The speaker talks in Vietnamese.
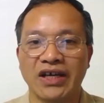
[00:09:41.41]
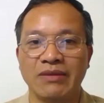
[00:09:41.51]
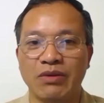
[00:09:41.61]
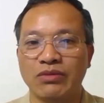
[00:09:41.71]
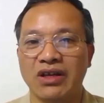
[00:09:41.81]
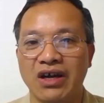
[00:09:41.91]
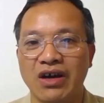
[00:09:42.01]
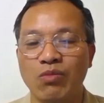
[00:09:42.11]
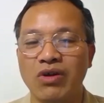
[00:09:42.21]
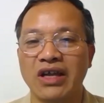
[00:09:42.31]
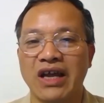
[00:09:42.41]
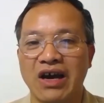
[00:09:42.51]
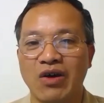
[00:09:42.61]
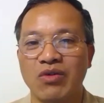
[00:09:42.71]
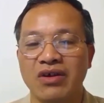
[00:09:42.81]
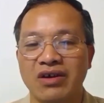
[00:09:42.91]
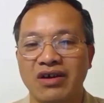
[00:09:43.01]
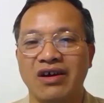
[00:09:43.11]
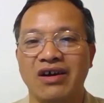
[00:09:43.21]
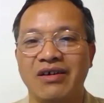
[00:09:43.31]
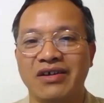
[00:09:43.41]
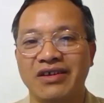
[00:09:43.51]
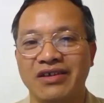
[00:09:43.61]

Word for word: thì mong rằng là không có người nào uh,